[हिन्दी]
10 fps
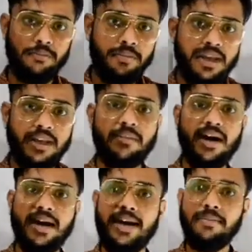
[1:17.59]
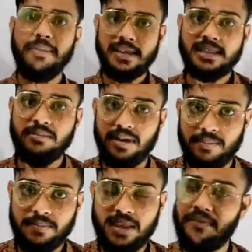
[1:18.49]
मिनिमा एंड मैक्सिमा
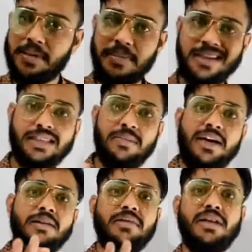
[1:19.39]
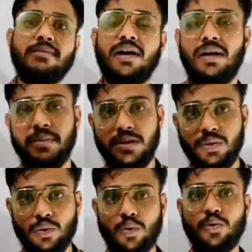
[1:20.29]
या फिर मैक्सिमा एंड मिनिमा हम इन
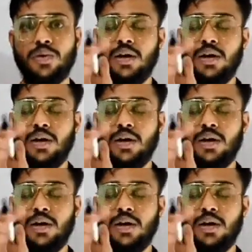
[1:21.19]
दोनों